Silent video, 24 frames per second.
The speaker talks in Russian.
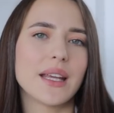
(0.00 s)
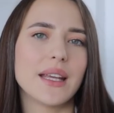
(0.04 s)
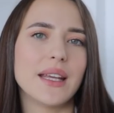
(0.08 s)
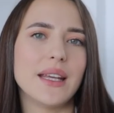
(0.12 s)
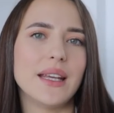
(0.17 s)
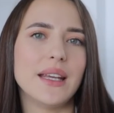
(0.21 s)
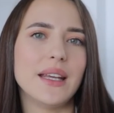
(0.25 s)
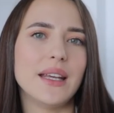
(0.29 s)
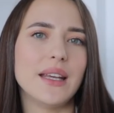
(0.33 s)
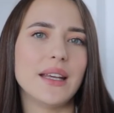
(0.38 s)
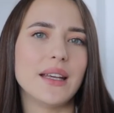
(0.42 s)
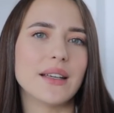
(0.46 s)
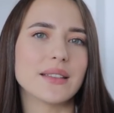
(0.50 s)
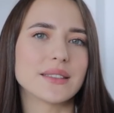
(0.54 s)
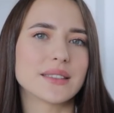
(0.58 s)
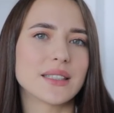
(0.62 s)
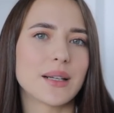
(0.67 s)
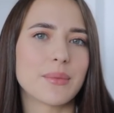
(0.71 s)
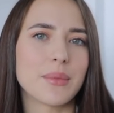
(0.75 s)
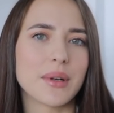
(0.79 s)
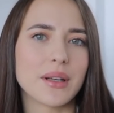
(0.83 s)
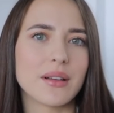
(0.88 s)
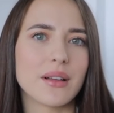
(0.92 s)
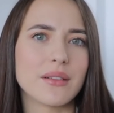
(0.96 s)
и
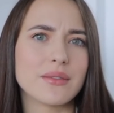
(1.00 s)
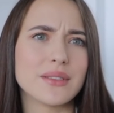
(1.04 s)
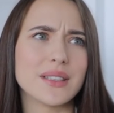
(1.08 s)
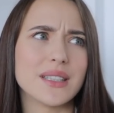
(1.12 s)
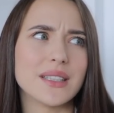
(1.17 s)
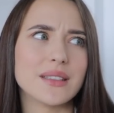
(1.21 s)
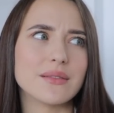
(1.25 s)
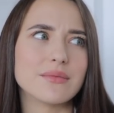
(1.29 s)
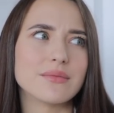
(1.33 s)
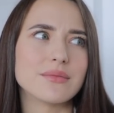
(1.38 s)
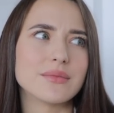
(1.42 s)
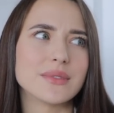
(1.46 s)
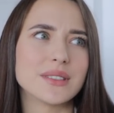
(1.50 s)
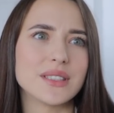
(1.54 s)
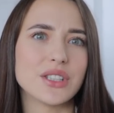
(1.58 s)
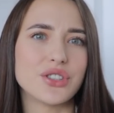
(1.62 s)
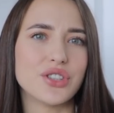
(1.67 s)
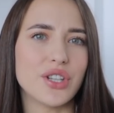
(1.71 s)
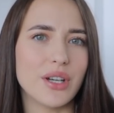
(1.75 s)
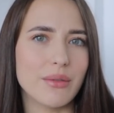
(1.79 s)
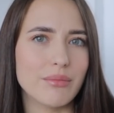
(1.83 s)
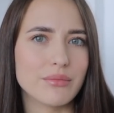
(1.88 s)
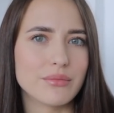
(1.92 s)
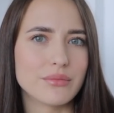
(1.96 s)
самое главное,
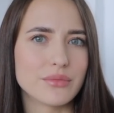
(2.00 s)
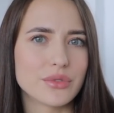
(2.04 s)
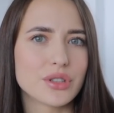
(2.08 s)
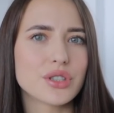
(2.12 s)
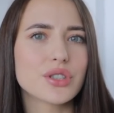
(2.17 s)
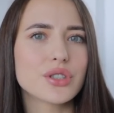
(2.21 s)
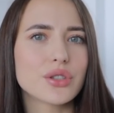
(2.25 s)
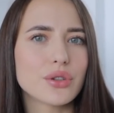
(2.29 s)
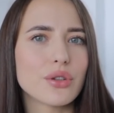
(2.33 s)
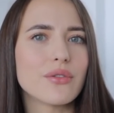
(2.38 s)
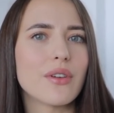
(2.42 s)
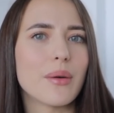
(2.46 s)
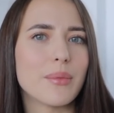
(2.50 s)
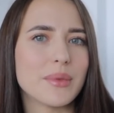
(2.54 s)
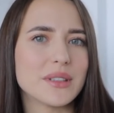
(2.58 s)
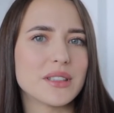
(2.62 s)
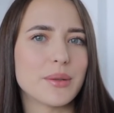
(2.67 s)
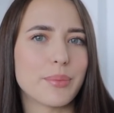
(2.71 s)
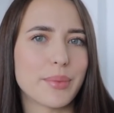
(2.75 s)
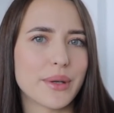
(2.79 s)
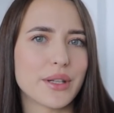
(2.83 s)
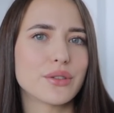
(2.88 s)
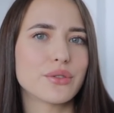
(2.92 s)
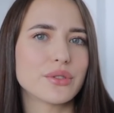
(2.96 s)
зачем, что вам
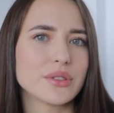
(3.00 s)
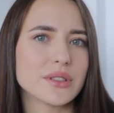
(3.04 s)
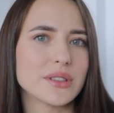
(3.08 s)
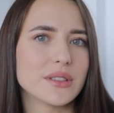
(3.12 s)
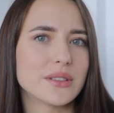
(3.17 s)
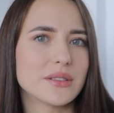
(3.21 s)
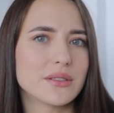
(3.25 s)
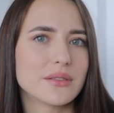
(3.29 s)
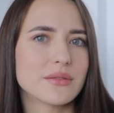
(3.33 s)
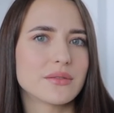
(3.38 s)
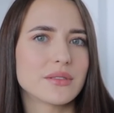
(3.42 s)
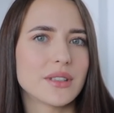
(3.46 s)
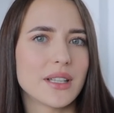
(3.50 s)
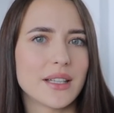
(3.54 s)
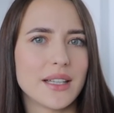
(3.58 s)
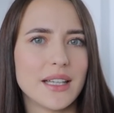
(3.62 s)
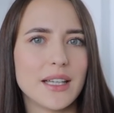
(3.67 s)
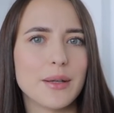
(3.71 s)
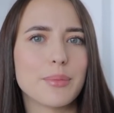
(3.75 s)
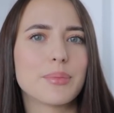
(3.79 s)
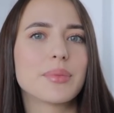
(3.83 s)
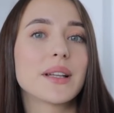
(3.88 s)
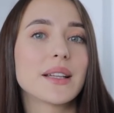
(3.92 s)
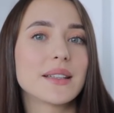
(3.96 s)
это приносит,
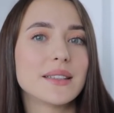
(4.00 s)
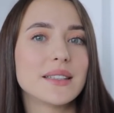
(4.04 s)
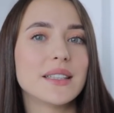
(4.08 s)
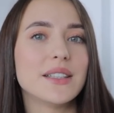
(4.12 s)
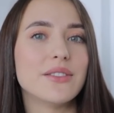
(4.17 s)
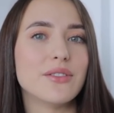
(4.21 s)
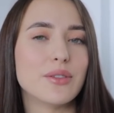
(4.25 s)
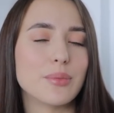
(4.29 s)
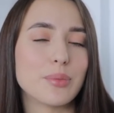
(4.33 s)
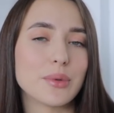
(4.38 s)
какие плоды вы